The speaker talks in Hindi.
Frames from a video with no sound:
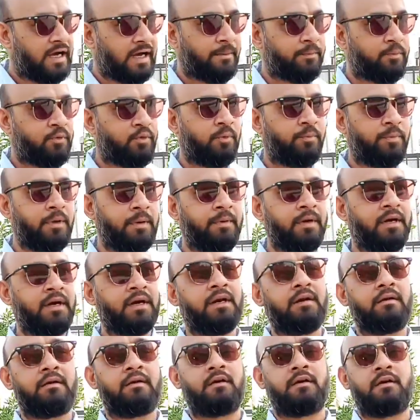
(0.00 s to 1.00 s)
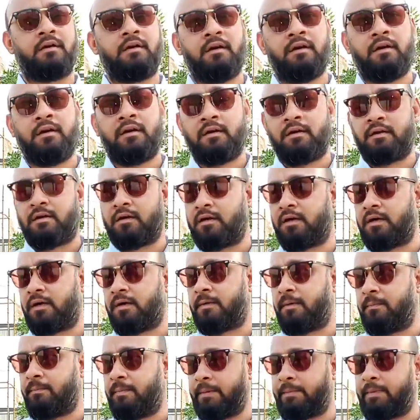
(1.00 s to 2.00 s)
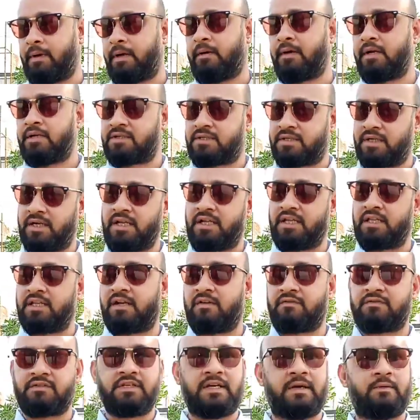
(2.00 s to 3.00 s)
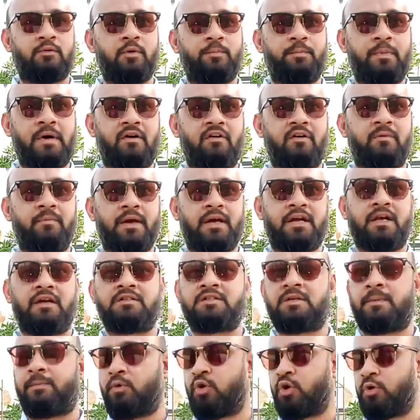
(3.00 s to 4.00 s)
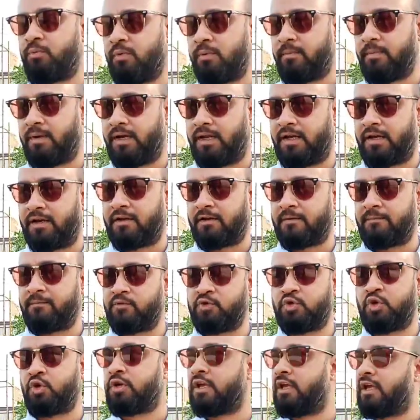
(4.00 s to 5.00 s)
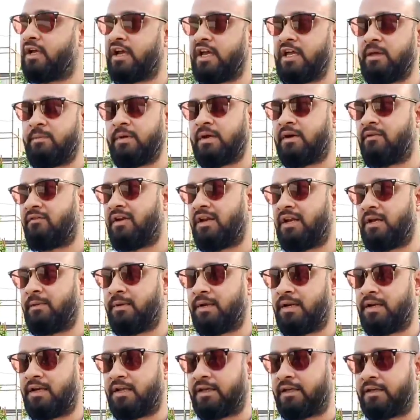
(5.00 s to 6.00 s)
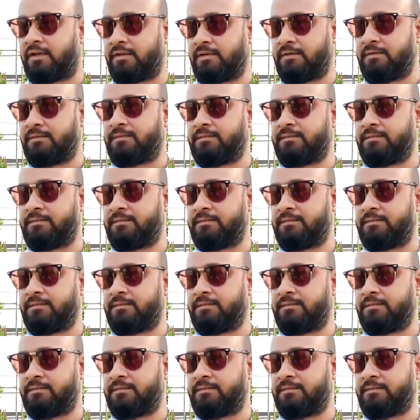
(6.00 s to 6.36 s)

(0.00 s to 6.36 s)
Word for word: आपको बीबीडी बीबीडी डिस्ट्रिक्ट की तरफ से आपको पावर बैक का सपोर्ट भी मिलेगा जो कि कहीं भी अवेलेबल नहीं है